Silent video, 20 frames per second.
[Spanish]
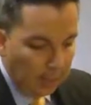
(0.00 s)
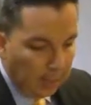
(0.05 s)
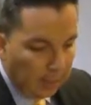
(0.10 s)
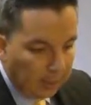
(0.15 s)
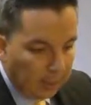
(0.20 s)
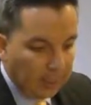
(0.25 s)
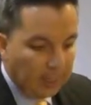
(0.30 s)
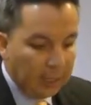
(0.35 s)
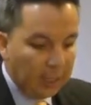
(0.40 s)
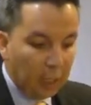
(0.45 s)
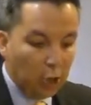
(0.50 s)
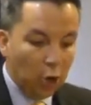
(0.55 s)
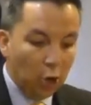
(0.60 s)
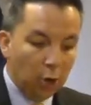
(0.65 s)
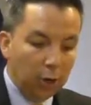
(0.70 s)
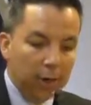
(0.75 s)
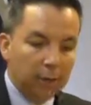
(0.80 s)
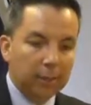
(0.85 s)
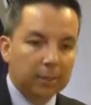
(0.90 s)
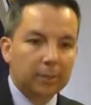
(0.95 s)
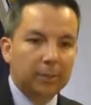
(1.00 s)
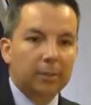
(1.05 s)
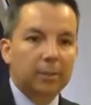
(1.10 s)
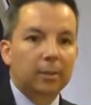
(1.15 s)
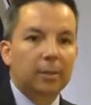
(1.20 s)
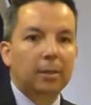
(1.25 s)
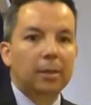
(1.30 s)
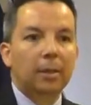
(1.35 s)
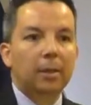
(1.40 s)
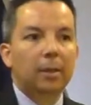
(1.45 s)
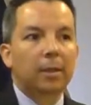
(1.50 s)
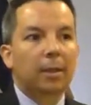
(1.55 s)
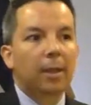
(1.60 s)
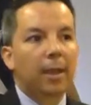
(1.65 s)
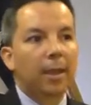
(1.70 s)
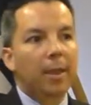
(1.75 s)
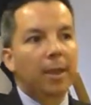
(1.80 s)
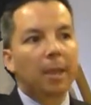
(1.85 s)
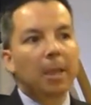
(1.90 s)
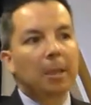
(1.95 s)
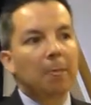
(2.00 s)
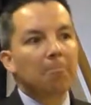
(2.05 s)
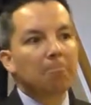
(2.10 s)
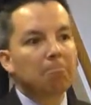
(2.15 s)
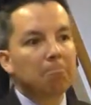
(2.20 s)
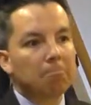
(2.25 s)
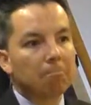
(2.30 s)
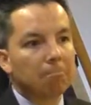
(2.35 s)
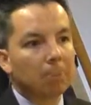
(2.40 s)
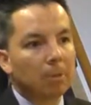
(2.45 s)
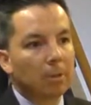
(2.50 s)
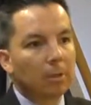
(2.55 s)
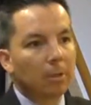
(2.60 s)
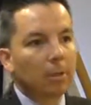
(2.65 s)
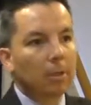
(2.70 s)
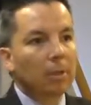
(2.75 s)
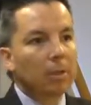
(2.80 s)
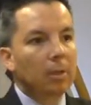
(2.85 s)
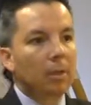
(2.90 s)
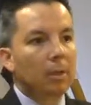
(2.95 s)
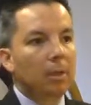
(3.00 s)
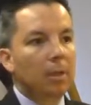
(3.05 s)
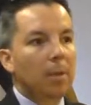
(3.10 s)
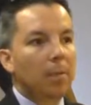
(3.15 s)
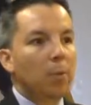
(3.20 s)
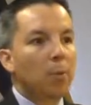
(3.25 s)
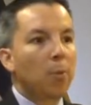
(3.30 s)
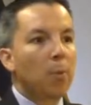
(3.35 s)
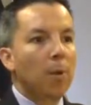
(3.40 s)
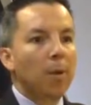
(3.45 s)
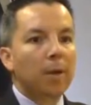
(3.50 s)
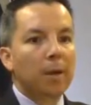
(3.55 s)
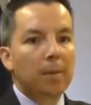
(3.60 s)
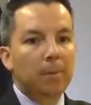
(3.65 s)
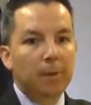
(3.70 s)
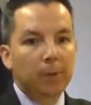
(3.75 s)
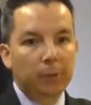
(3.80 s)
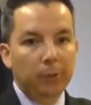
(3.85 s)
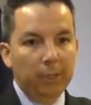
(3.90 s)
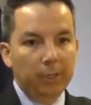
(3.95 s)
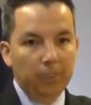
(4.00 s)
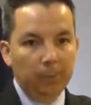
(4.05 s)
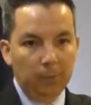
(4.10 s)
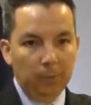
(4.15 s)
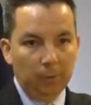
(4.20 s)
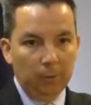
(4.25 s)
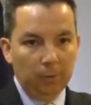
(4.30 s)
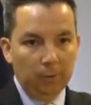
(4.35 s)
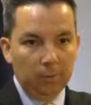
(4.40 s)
religiones que, que promueven el bautismo?